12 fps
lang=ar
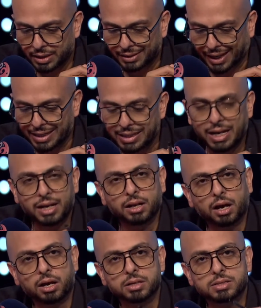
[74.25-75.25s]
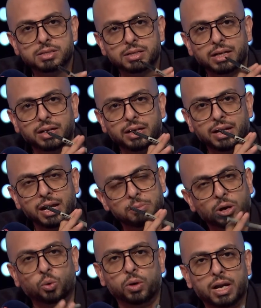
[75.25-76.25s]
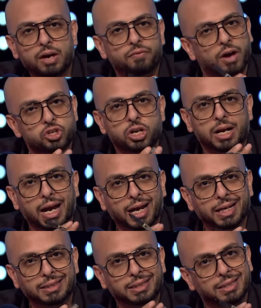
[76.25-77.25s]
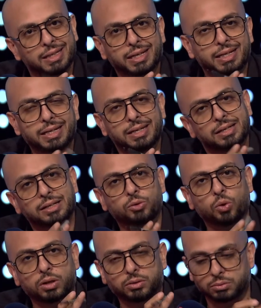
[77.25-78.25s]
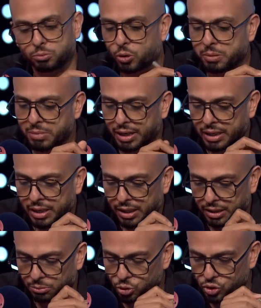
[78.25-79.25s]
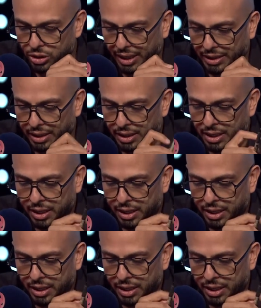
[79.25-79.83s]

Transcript: تخلينا نلخص اللعبه كلها في 10 حاجات كده ايه نقط مهمه نبص عليها